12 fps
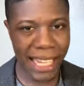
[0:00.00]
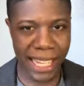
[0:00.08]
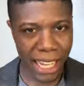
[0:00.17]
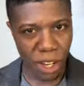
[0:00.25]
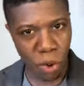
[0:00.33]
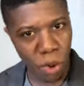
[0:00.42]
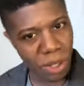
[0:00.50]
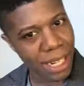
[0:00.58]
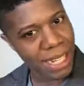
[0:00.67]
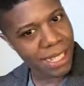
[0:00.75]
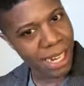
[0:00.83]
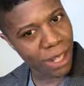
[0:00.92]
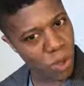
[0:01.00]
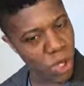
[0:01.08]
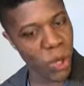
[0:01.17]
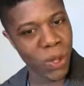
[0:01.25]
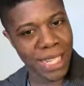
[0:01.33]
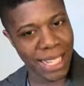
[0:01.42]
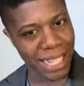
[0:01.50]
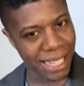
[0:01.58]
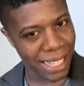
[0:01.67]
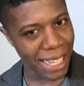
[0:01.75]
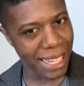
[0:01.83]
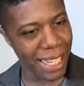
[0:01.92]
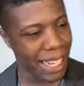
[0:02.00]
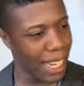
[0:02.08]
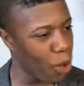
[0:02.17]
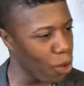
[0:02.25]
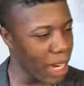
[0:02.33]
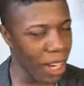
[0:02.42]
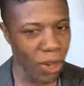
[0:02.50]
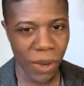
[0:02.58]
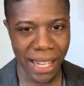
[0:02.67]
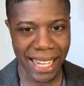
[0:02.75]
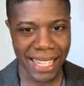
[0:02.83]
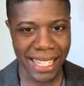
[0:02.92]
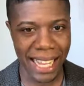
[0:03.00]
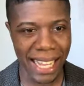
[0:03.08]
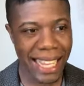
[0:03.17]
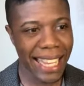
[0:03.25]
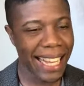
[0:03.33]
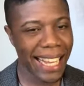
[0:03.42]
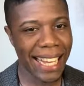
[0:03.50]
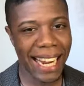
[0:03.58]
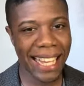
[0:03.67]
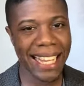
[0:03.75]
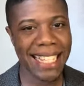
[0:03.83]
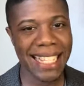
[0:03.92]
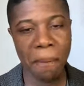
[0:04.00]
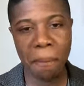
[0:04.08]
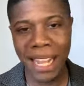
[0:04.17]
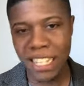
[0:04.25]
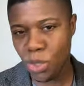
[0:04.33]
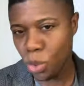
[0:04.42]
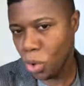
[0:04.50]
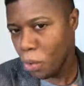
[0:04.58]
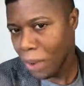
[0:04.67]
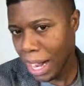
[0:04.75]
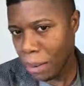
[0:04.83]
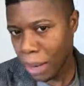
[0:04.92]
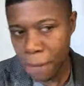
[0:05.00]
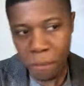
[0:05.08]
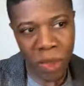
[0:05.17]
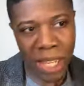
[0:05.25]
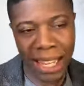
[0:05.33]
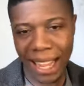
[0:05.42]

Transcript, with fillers: y en otras traducciones se entiende que Onan lo que hacía era que se masturbaba